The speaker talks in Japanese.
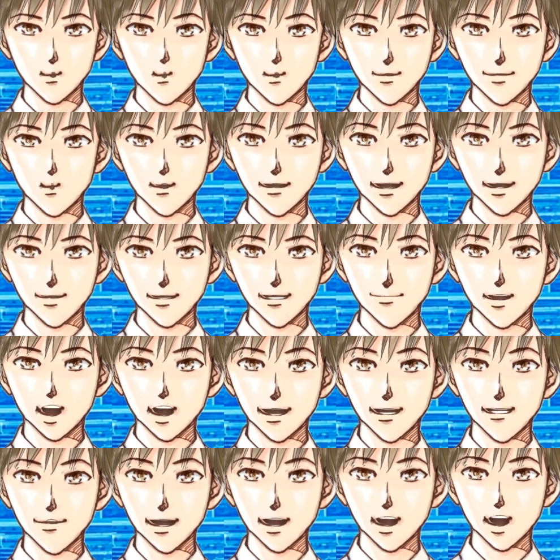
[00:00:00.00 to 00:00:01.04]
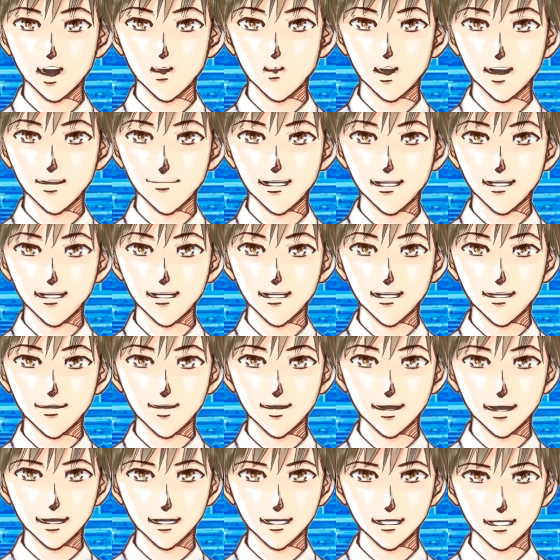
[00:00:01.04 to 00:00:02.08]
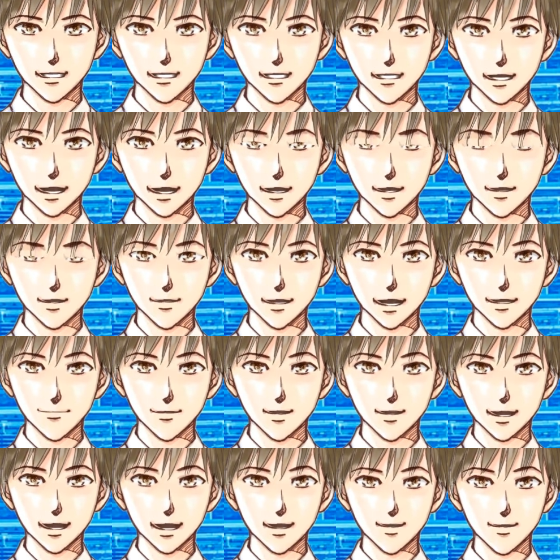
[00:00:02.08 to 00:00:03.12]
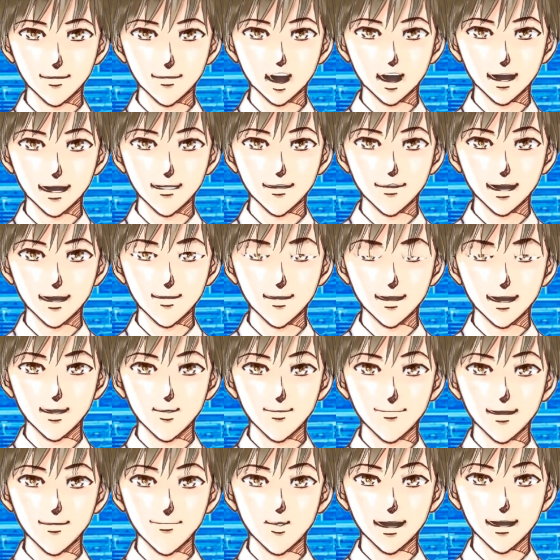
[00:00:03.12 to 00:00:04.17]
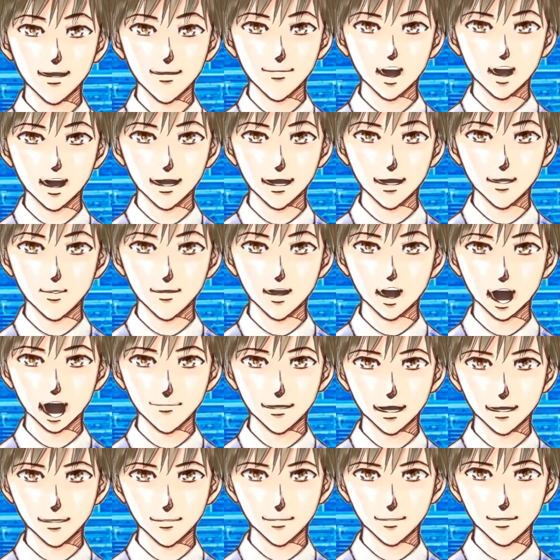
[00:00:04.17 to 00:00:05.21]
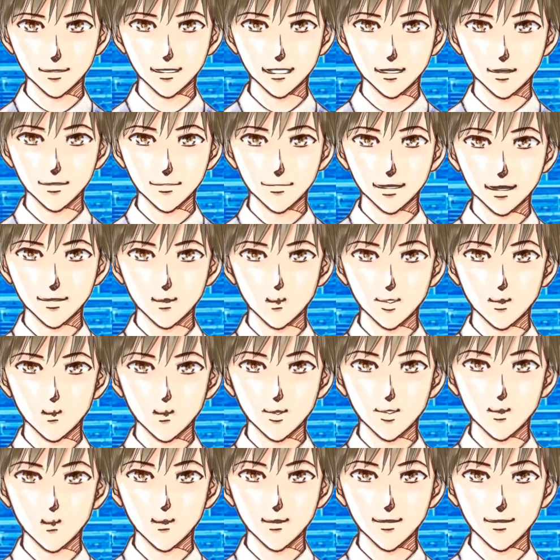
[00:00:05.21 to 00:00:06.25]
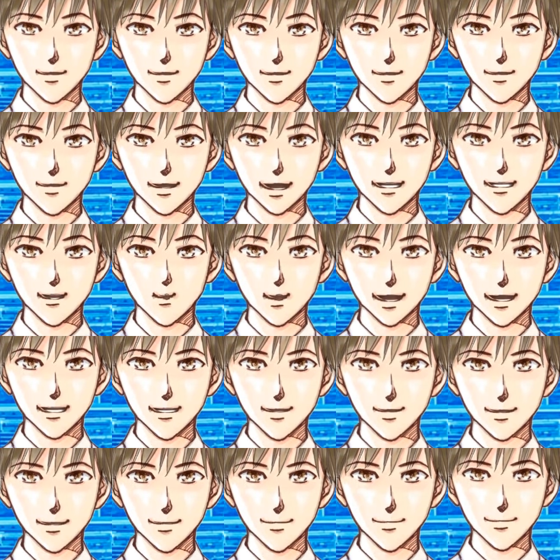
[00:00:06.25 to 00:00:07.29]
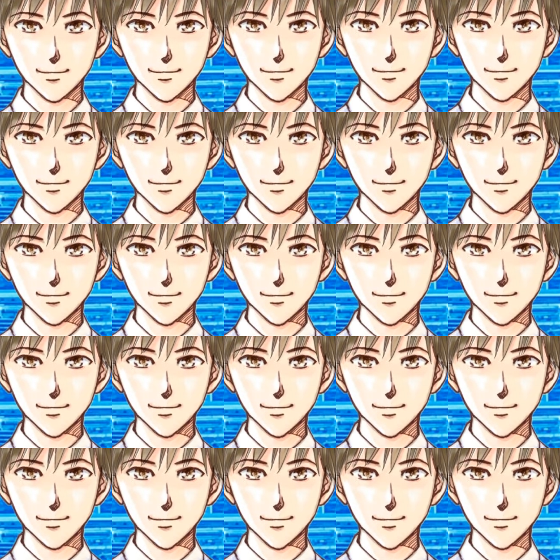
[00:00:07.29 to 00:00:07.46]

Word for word: 6月開催の予定でしたが、新型コロナの感染再拡大の影響で、7月初旬に延期しました。